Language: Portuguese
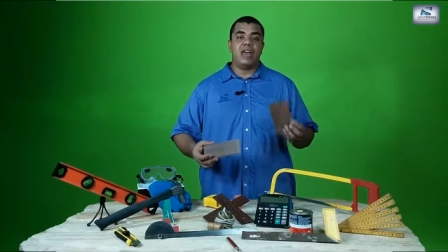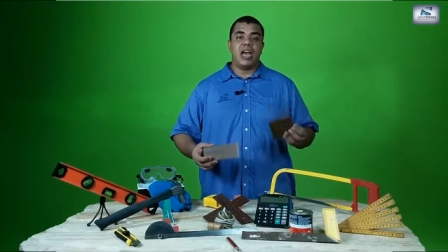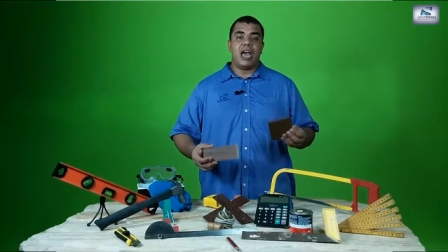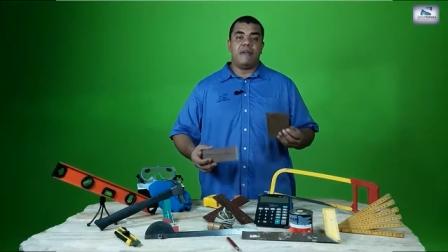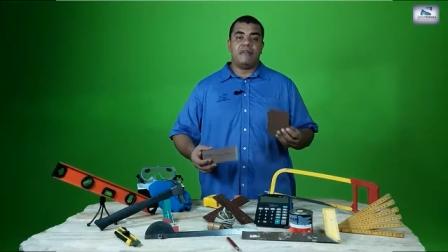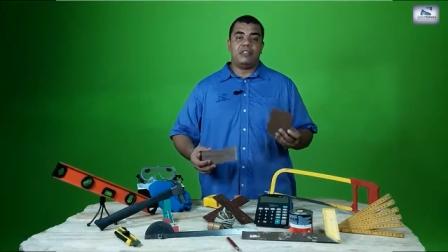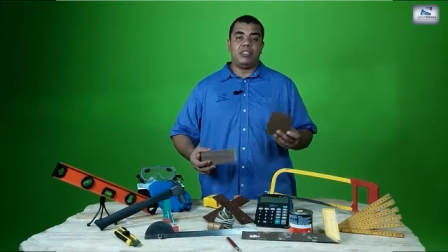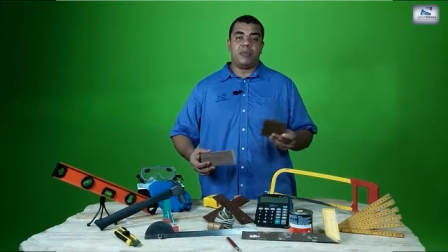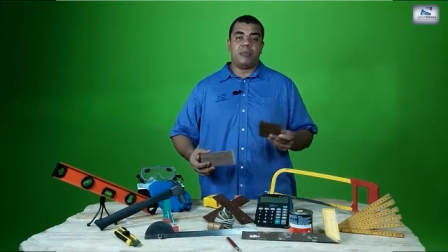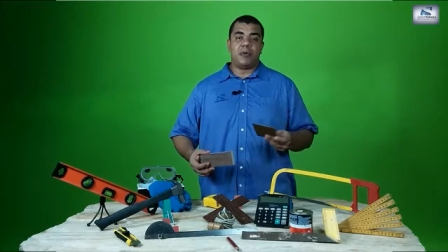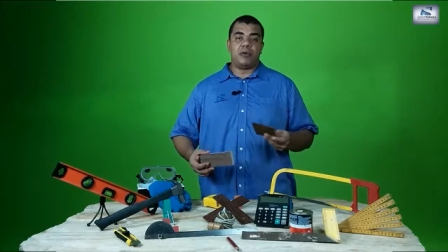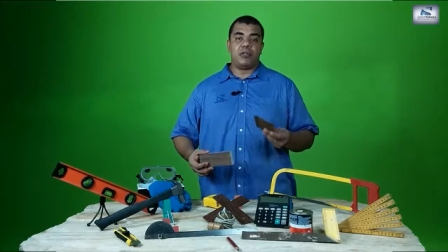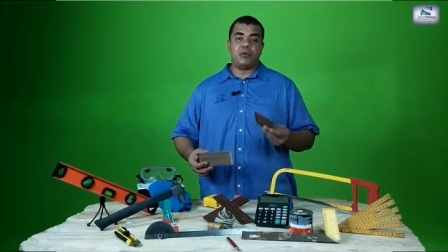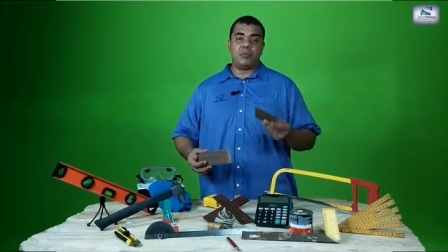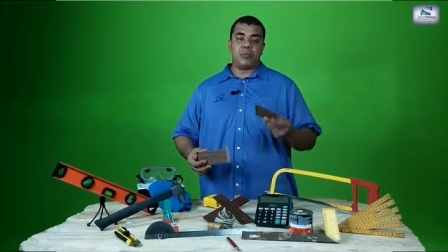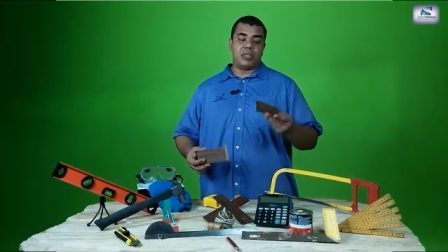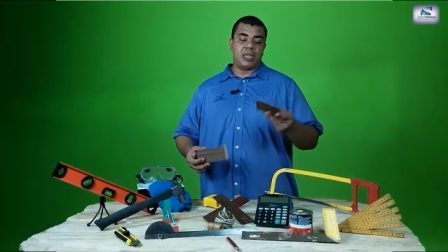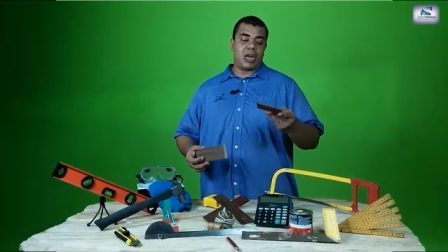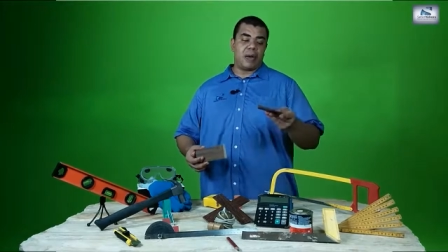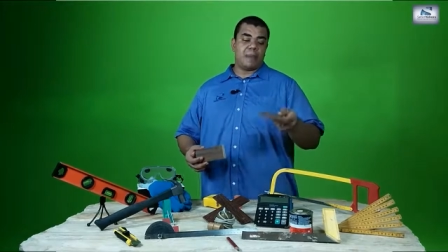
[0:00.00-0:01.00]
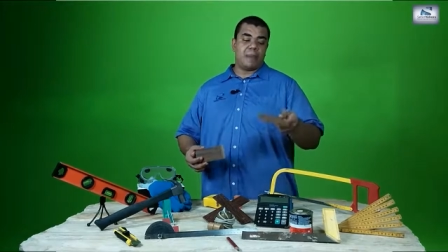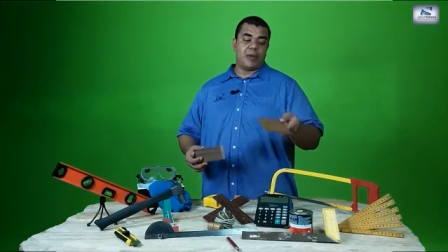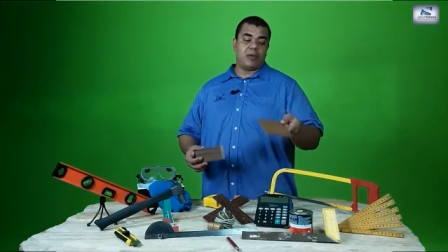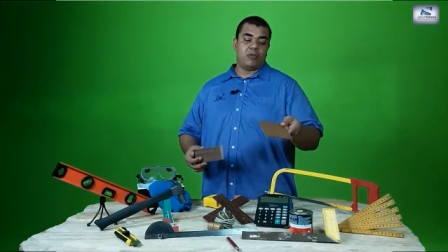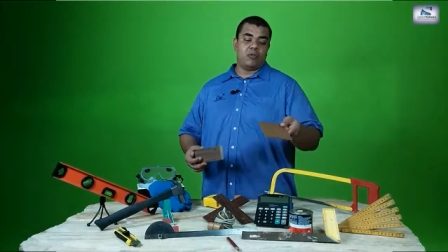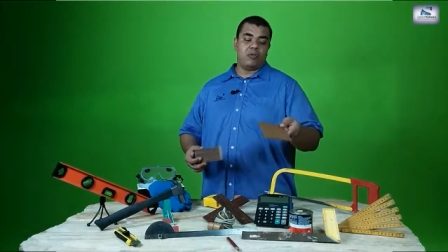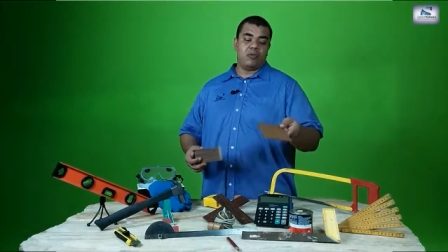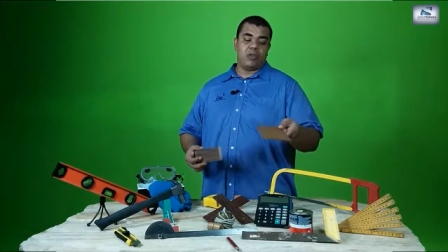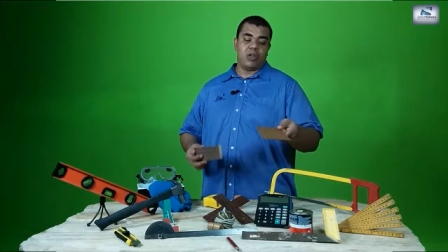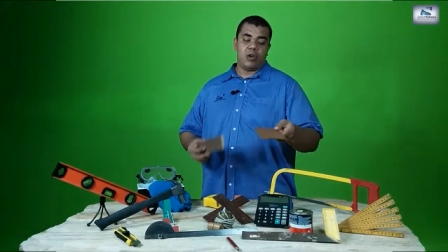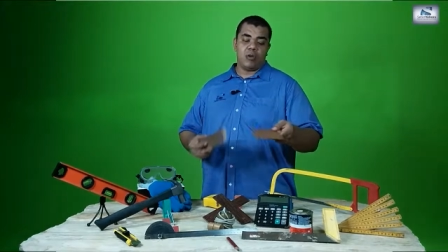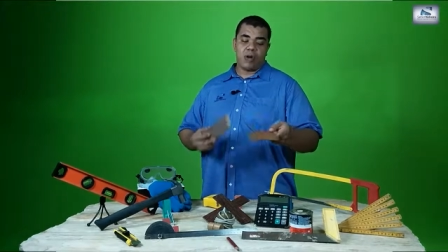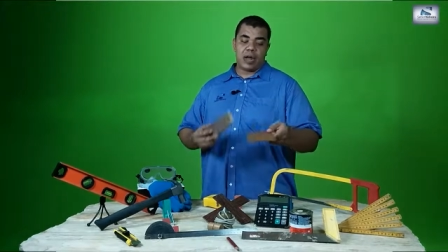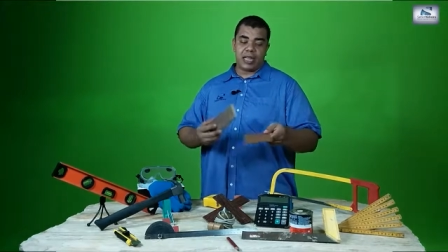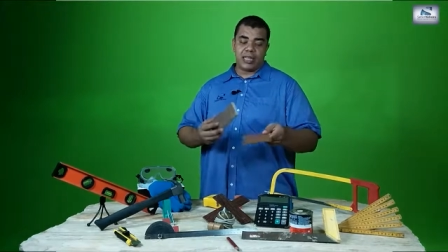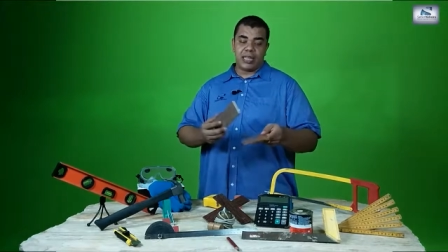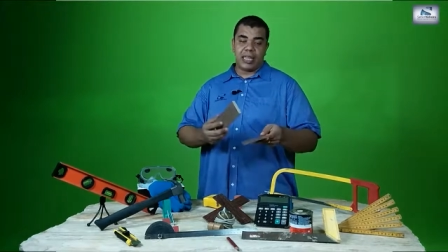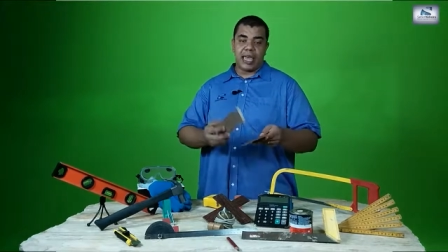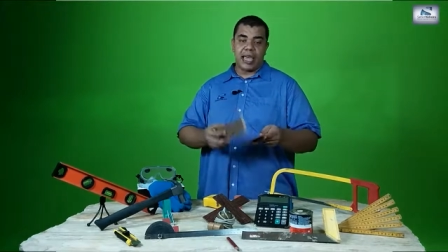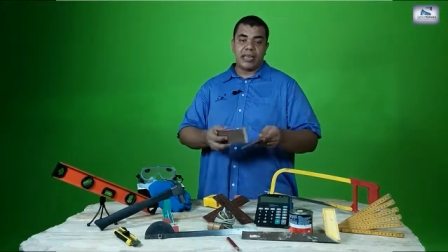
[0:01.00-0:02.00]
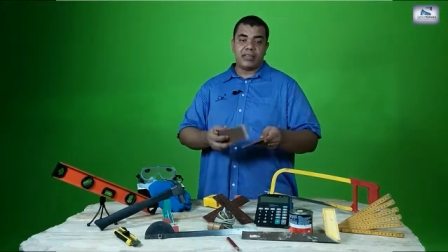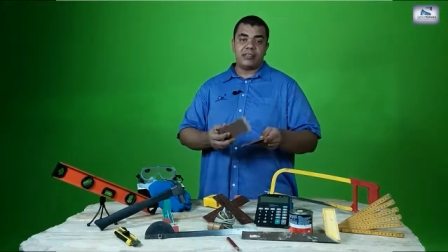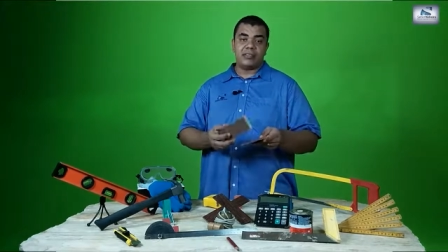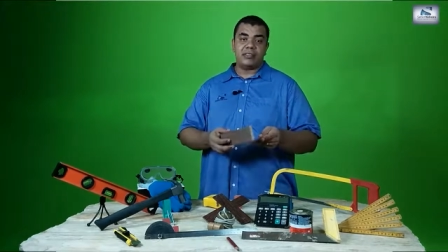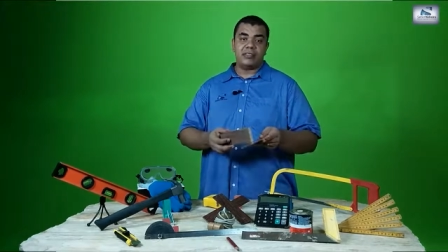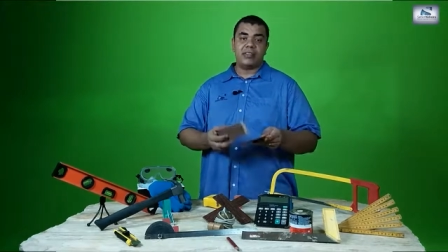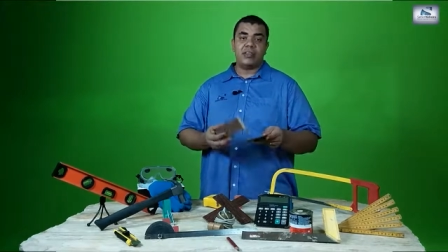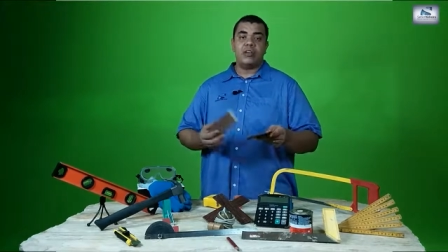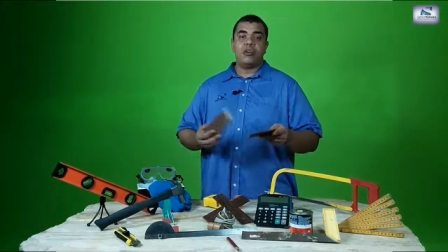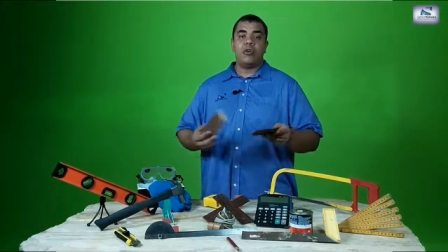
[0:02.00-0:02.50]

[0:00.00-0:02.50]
Aí você pode optar pelo Eucatex